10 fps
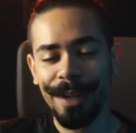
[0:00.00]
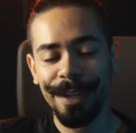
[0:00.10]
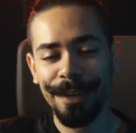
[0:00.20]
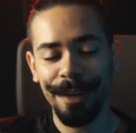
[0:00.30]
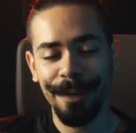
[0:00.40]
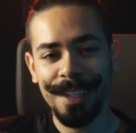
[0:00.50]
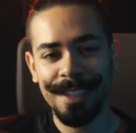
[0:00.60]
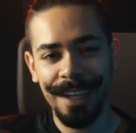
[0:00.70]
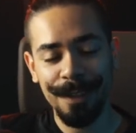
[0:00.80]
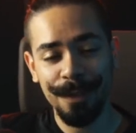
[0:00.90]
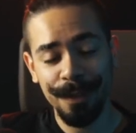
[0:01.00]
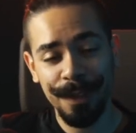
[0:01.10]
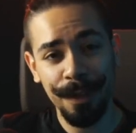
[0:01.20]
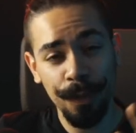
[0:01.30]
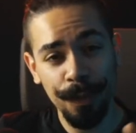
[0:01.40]
Neil deGrasse Tyson
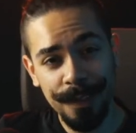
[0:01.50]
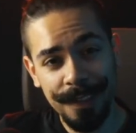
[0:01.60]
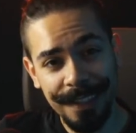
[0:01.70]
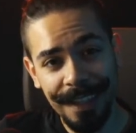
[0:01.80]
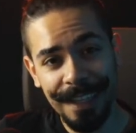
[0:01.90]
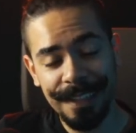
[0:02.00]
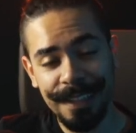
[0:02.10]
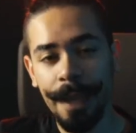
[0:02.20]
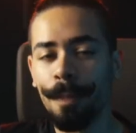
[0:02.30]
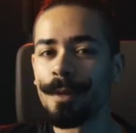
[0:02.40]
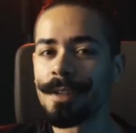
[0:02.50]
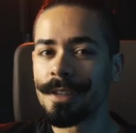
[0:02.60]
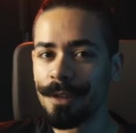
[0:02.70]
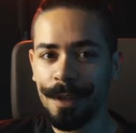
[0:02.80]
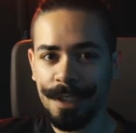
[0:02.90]
usando alguns
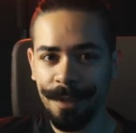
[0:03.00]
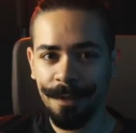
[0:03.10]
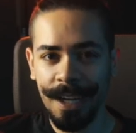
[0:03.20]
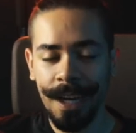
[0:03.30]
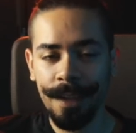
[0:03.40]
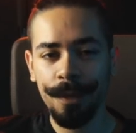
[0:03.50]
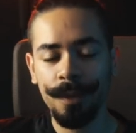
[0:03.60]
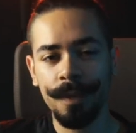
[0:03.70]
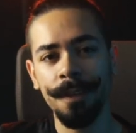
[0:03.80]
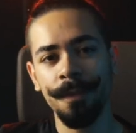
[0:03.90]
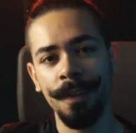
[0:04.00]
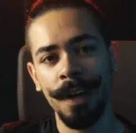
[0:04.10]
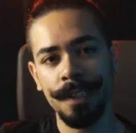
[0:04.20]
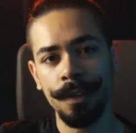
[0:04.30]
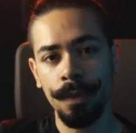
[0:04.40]
exemplos diversificados que
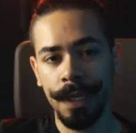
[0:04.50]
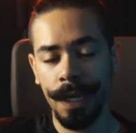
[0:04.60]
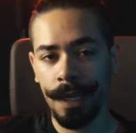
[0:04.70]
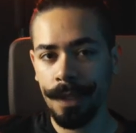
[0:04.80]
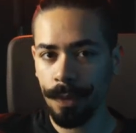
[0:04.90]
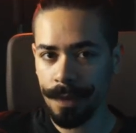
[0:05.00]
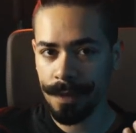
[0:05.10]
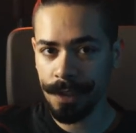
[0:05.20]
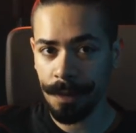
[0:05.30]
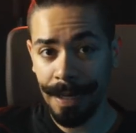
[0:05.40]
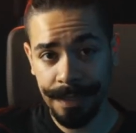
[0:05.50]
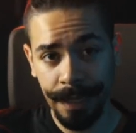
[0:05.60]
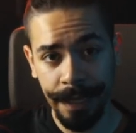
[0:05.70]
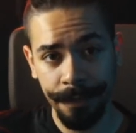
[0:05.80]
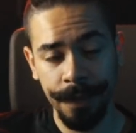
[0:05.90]
fazem com que a leitura seja mais
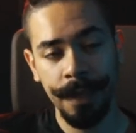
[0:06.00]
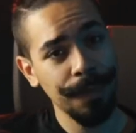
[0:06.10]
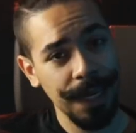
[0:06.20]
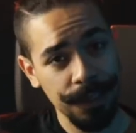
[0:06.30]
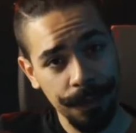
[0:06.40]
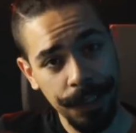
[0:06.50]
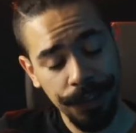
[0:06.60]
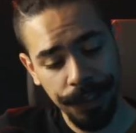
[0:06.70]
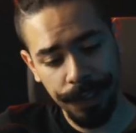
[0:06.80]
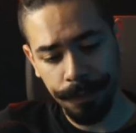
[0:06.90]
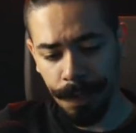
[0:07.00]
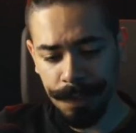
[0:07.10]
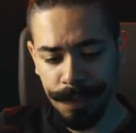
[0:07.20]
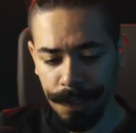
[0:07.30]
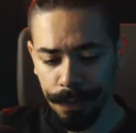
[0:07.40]
leve e mais divertida. Então,
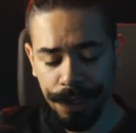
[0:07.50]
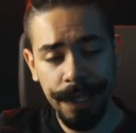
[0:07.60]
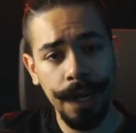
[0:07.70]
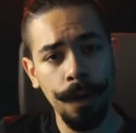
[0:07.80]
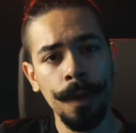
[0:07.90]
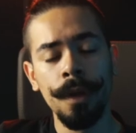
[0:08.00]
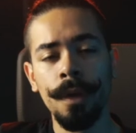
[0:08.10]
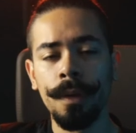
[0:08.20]
assim, no geral,